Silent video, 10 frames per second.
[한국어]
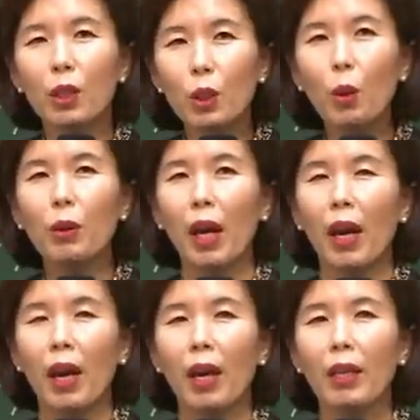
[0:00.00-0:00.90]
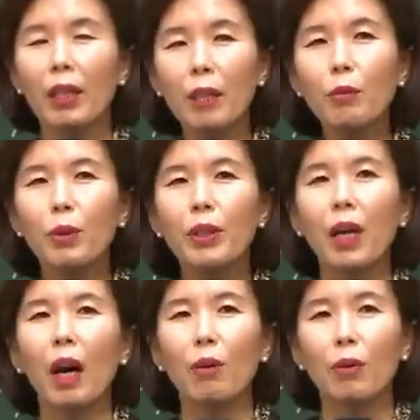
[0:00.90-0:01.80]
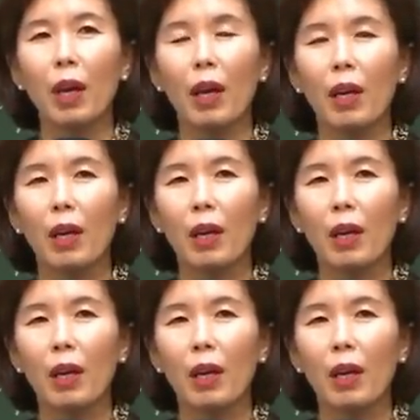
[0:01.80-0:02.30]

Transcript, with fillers: 그곳에 그 문제 가운데